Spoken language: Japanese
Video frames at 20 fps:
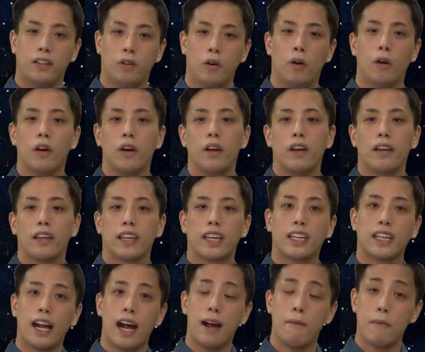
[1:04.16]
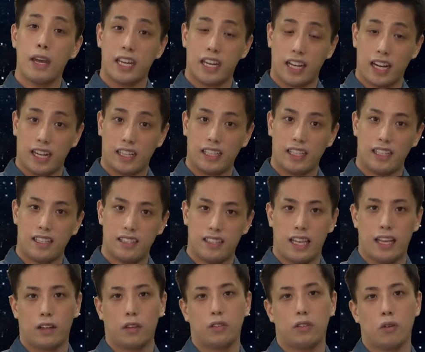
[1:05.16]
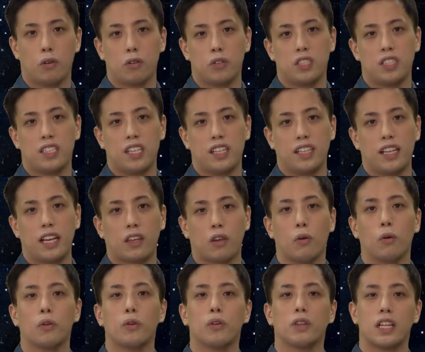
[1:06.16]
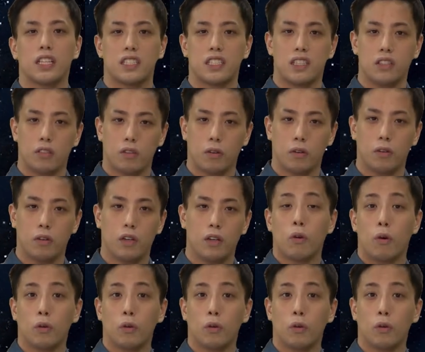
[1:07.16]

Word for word: のメリカに生息していた恐竜たちでしょう